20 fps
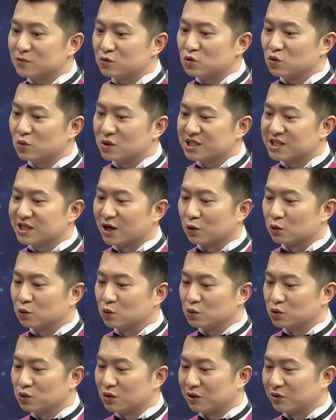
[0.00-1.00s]
如果角
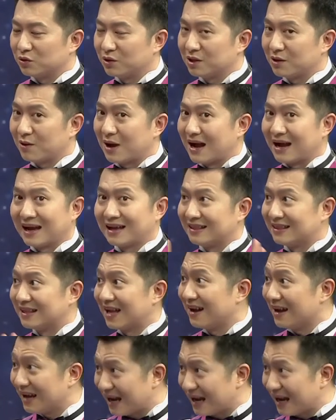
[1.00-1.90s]
度选对的话，很难